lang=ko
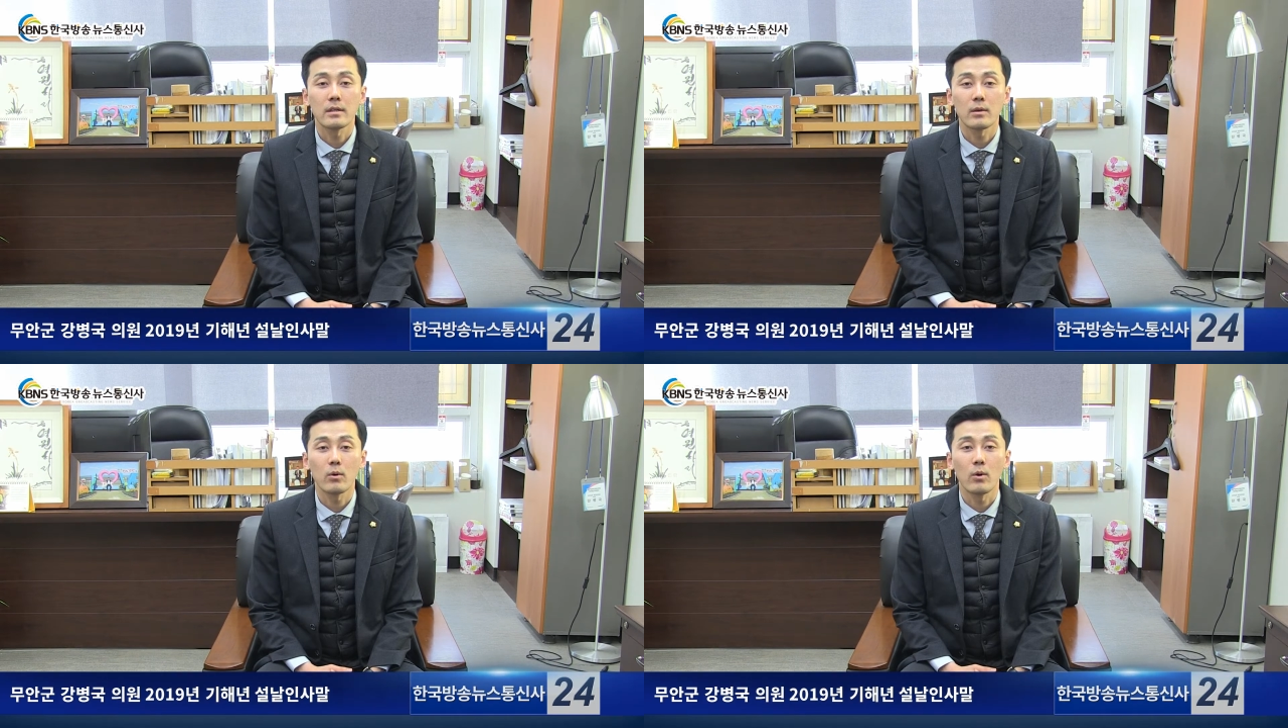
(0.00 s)

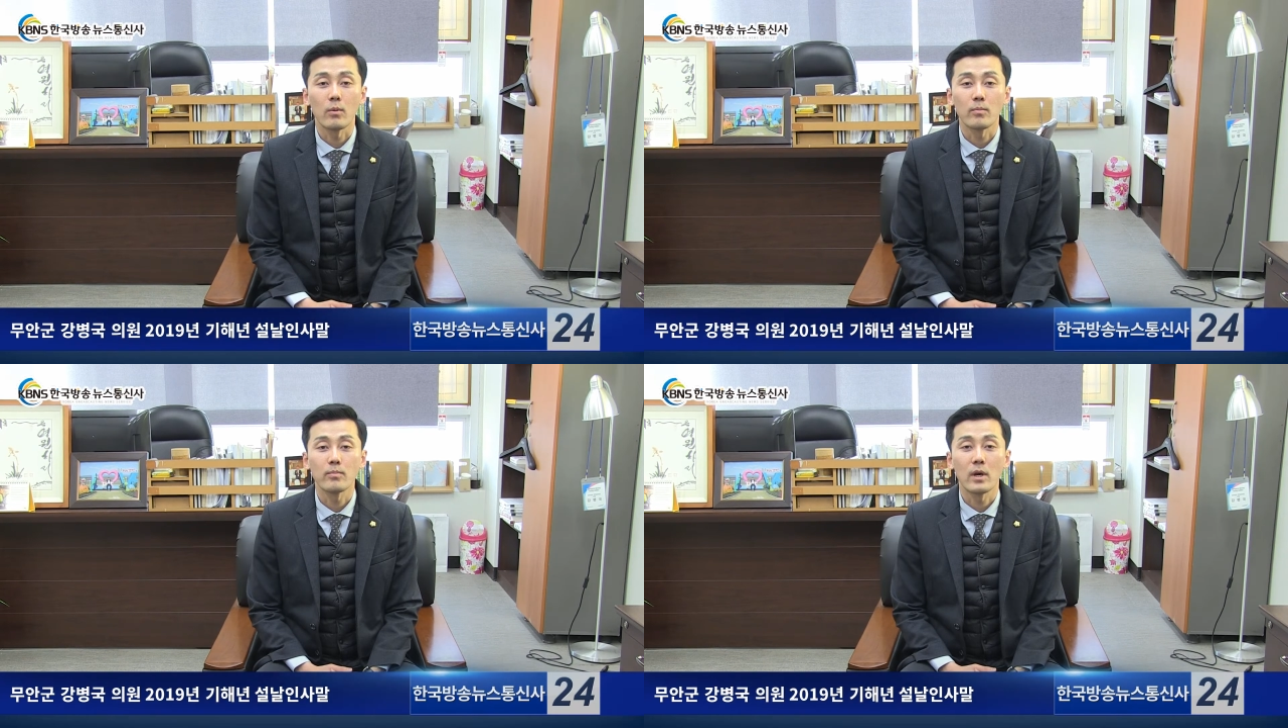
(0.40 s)

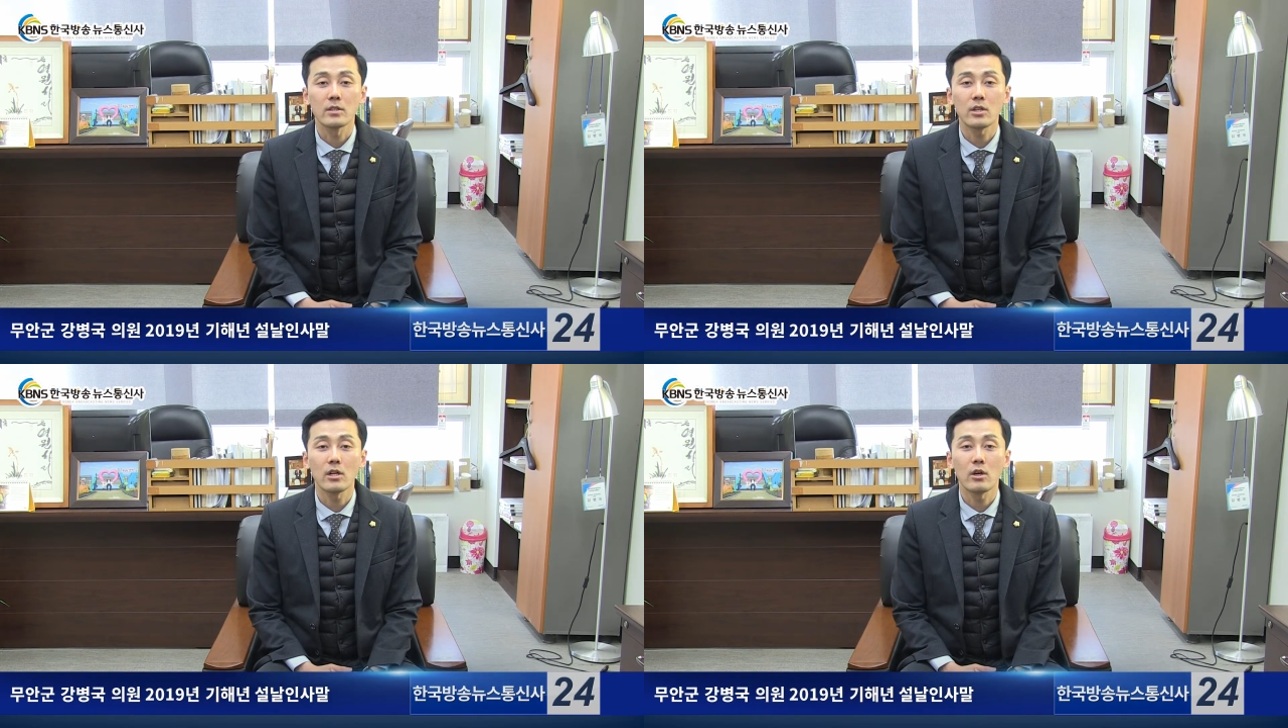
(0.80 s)
그리고
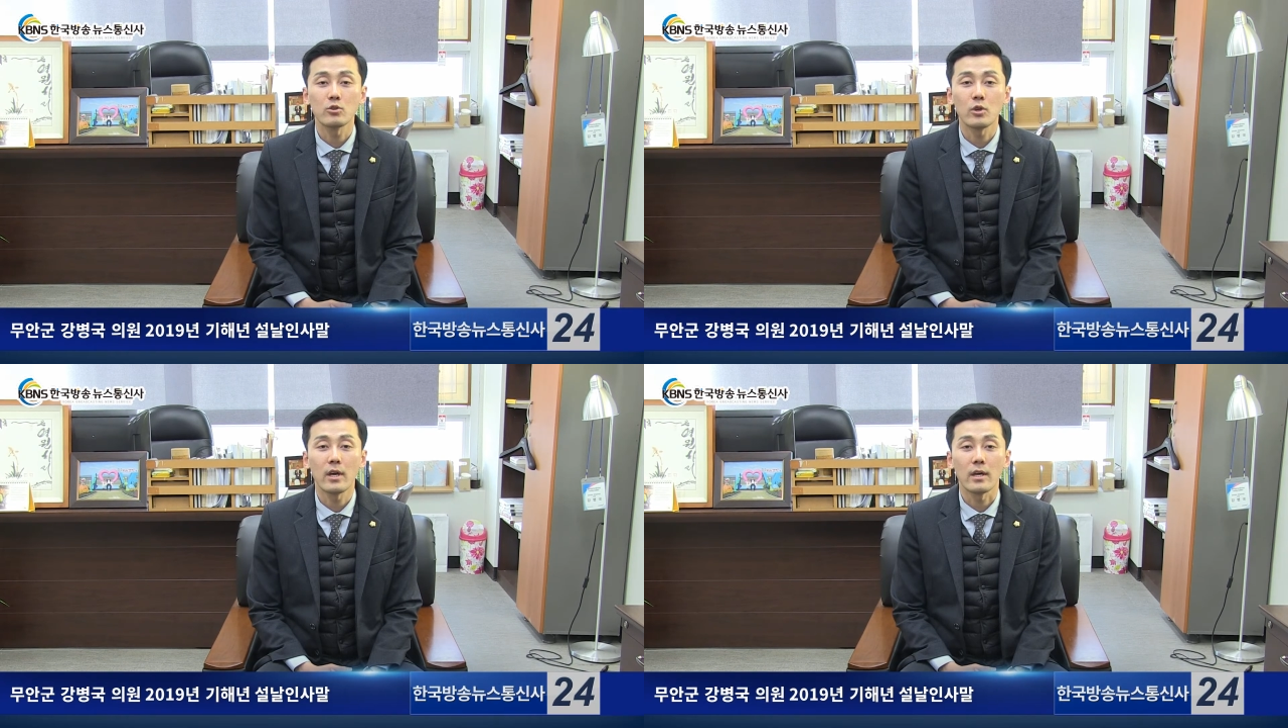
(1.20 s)
명절
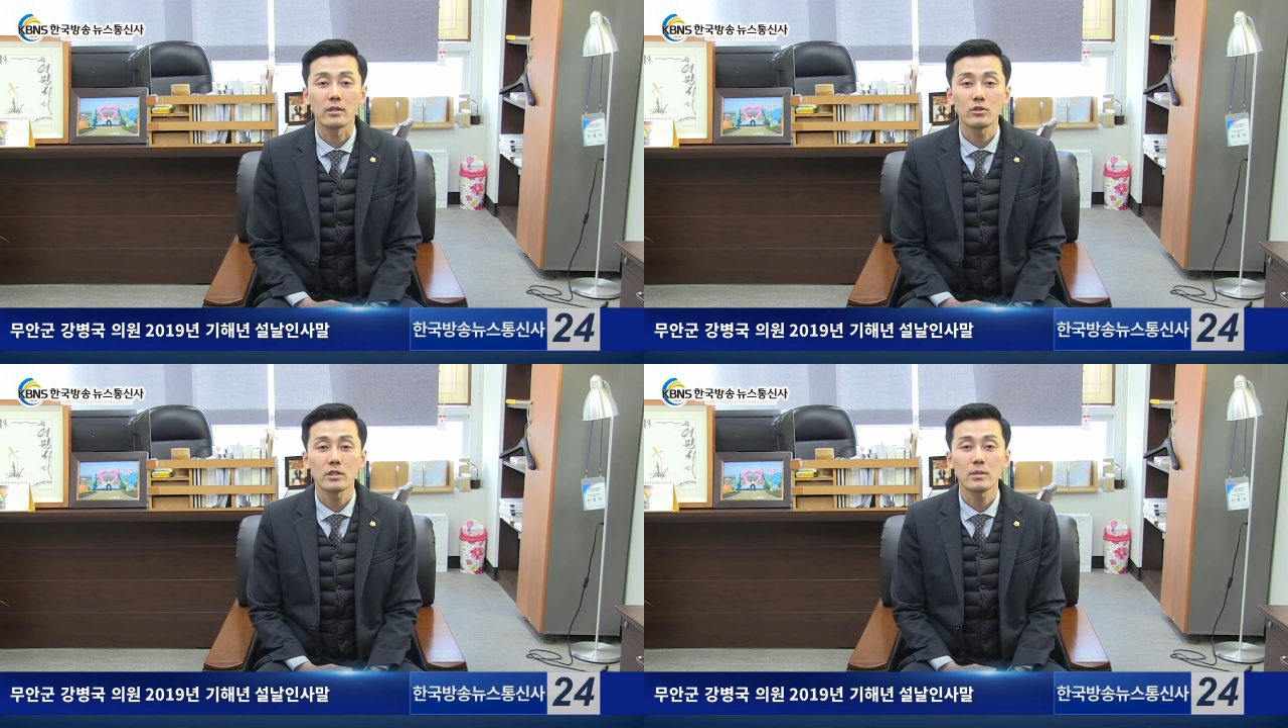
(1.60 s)

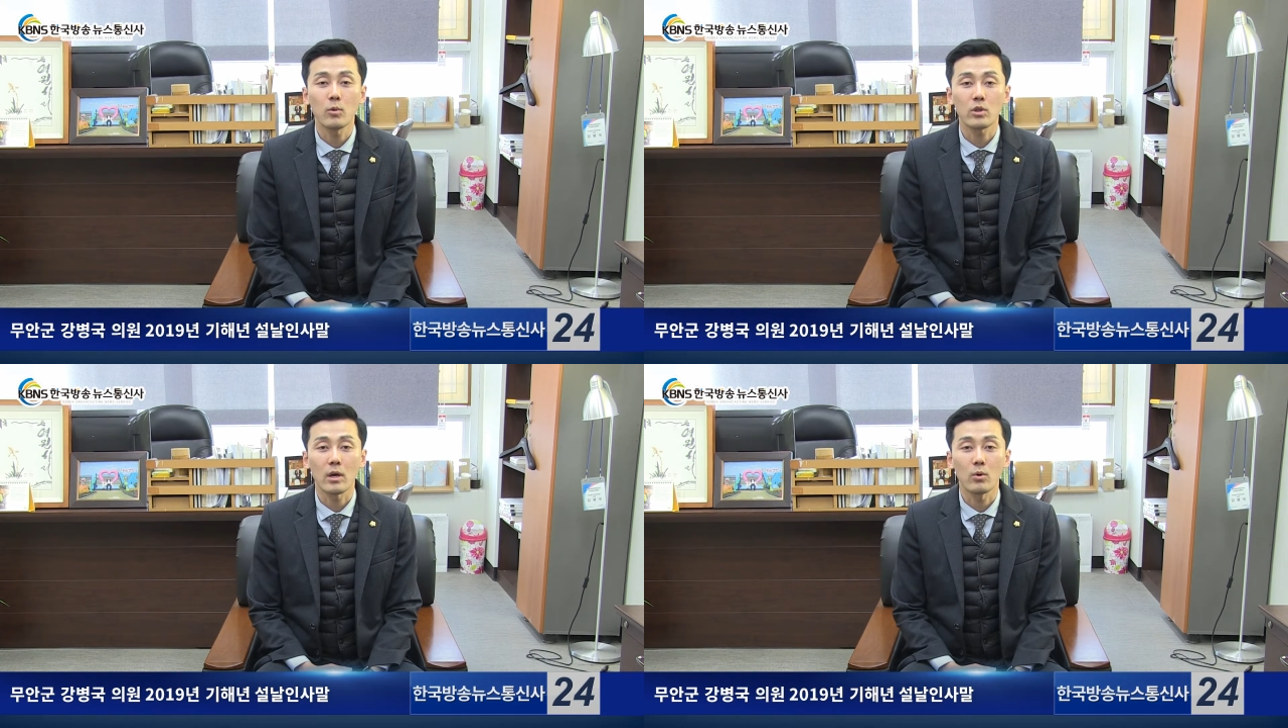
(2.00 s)
연휴에 쉬지
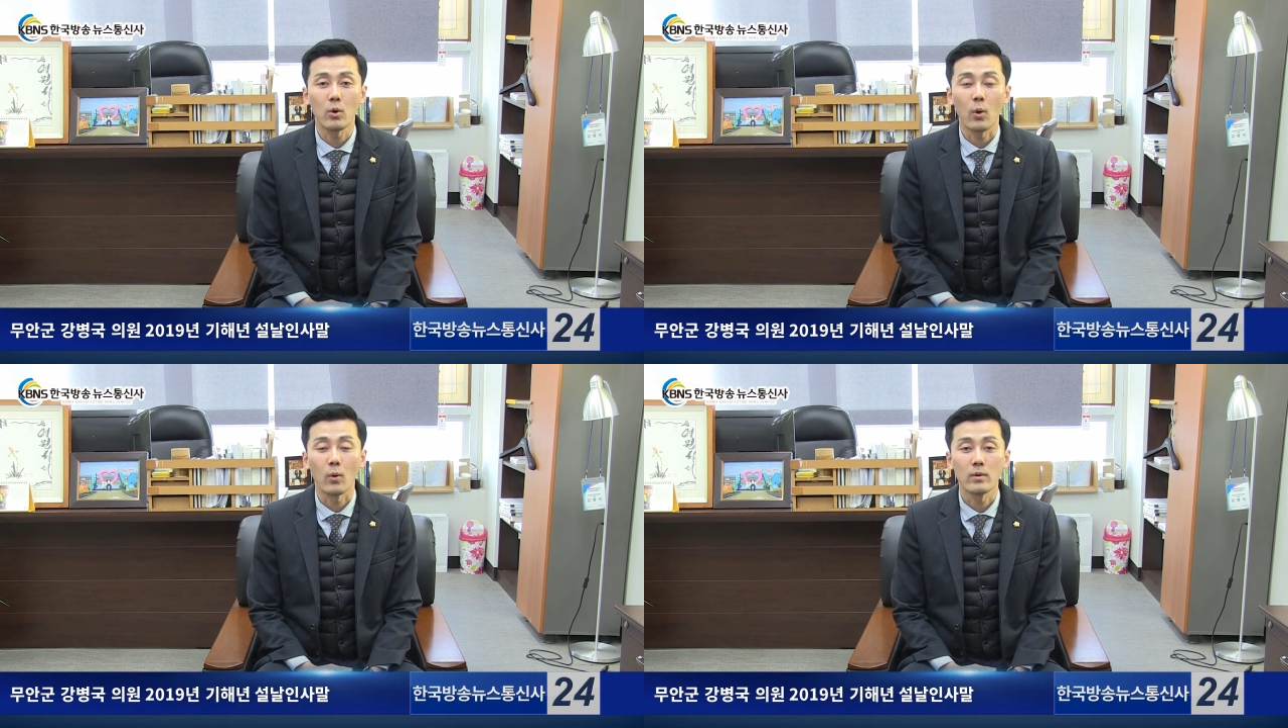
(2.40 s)

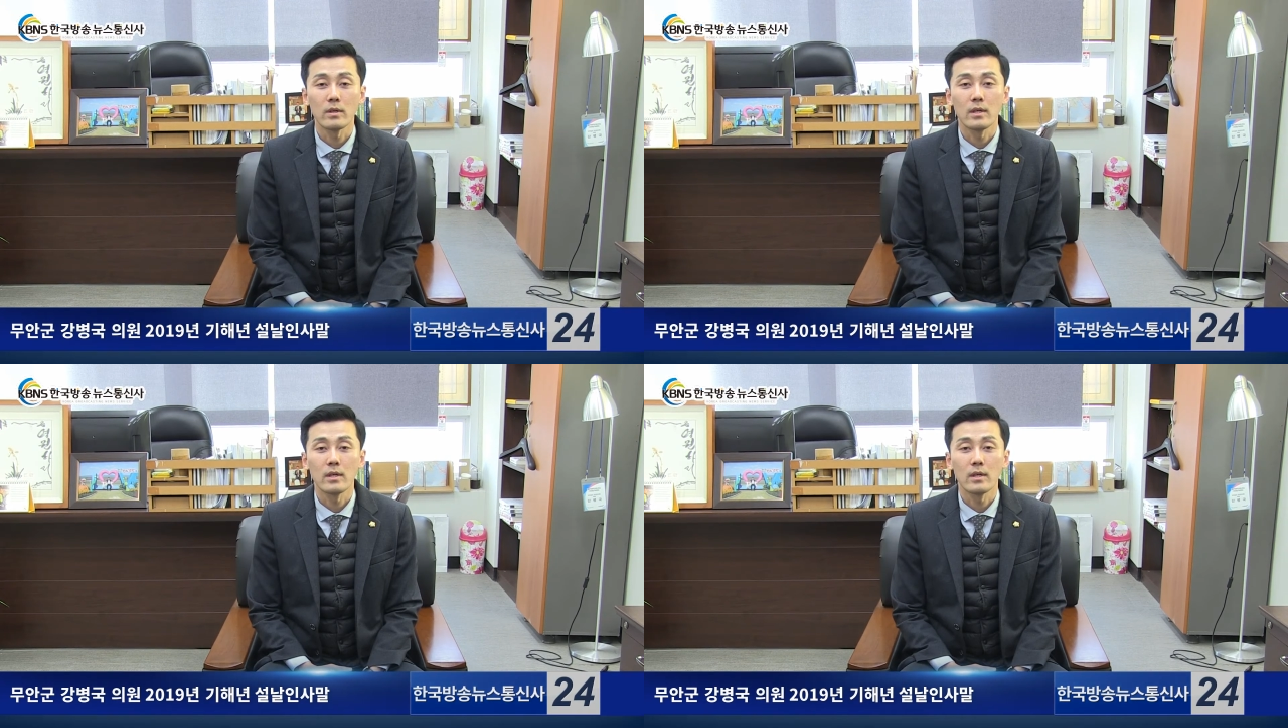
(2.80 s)
못하고